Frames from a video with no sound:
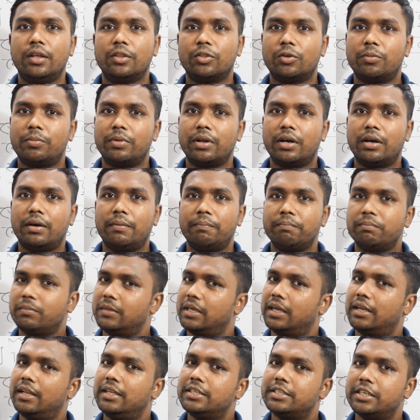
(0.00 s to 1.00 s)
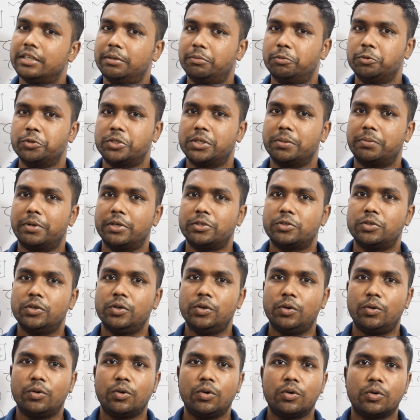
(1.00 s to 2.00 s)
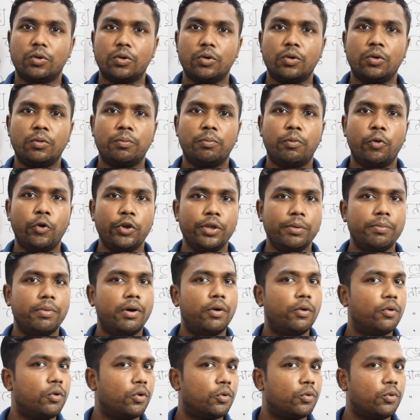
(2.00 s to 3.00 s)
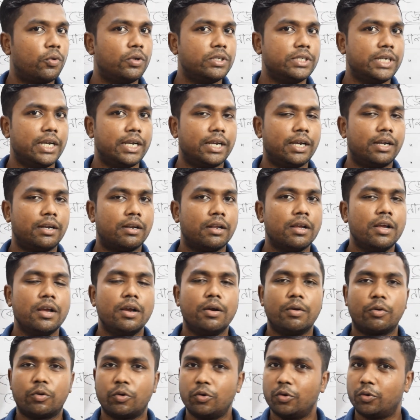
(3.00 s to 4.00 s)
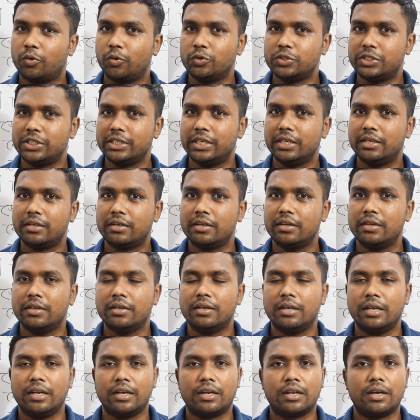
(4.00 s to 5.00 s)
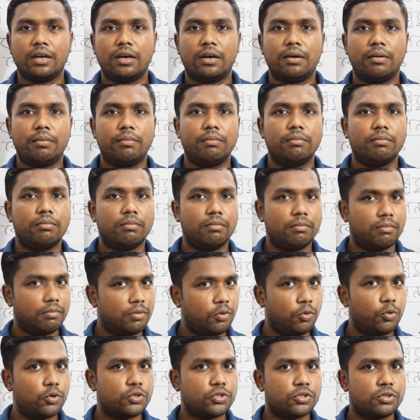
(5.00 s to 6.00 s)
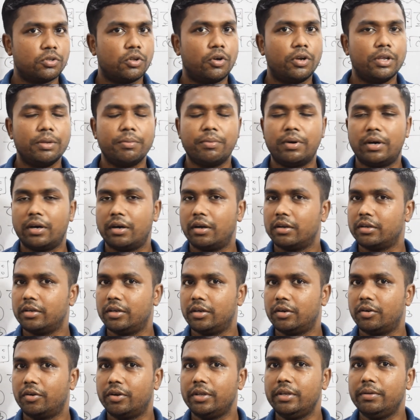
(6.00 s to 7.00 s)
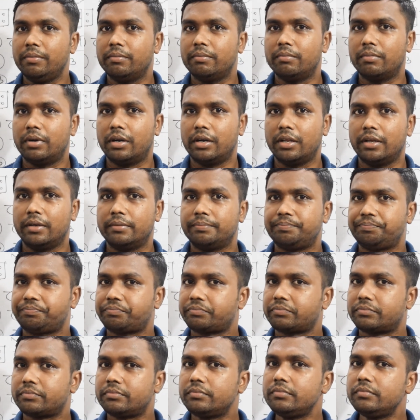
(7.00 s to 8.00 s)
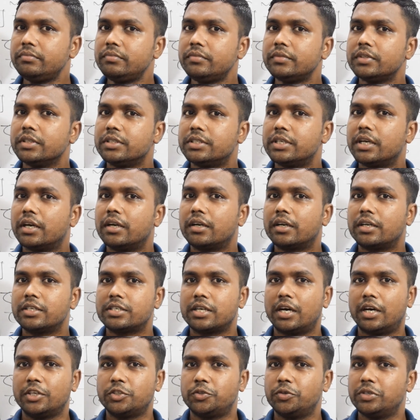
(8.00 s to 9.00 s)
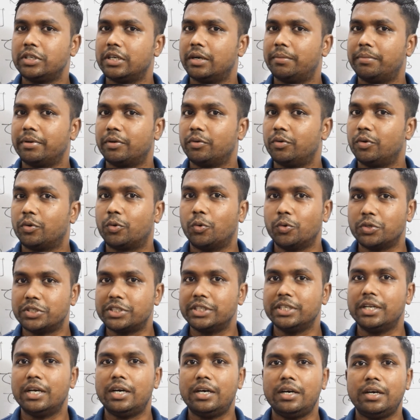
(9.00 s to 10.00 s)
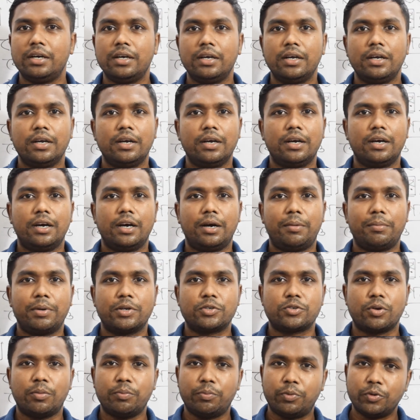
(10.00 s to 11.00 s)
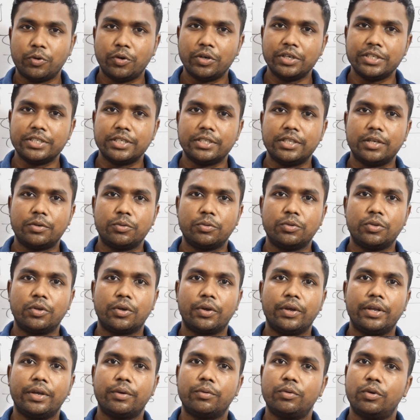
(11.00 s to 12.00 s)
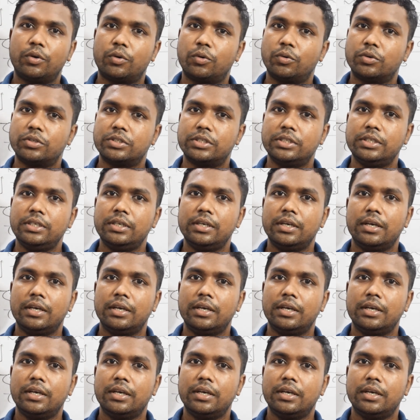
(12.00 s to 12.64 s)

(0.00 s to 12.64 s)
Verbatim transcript: তোমরা দেখলেই সেটা বুঝতে পারছো অন্য কোনো বই বা অন্য কোনো জায়গার কোনো কোচিংয়ের এটা নোটস নয় বা ইয়ে নয় মানে সেখানকার সাহায্য নিয়ে আমরা এগুলো করছি না আমরা সম্পূর্ণ নিজেদের উদ্যোগে এগুলো করছি